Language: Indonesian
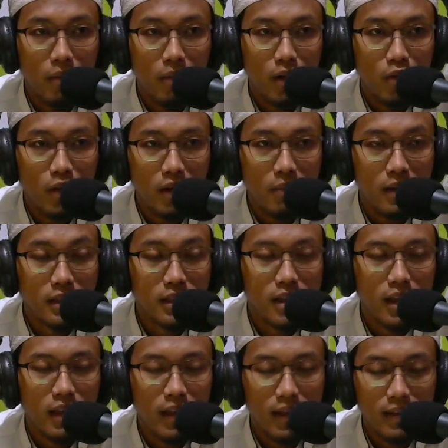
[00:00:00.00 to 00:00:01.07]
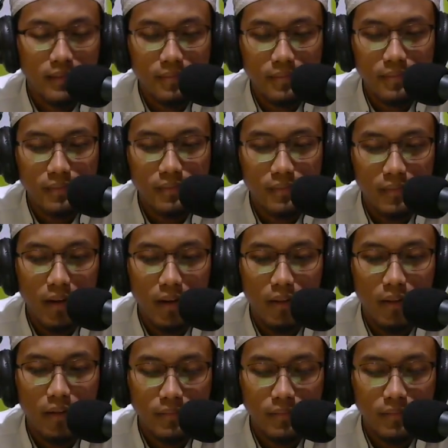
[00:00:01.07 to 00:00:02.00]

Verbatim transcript: melakukan maksiat ya. Gitu.